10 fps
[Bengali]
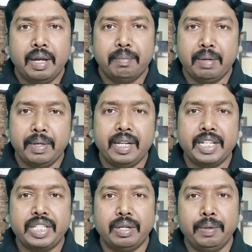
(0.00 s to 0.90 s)
ভেবে
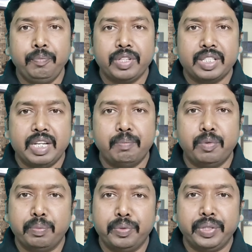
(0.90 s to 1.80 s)
নিয়েছিল যে
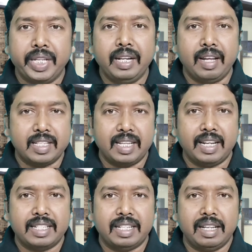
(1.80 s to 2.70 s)
প্রভুর দিন এসে
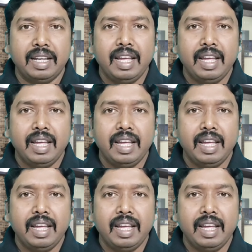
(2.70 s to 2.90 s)
গেছে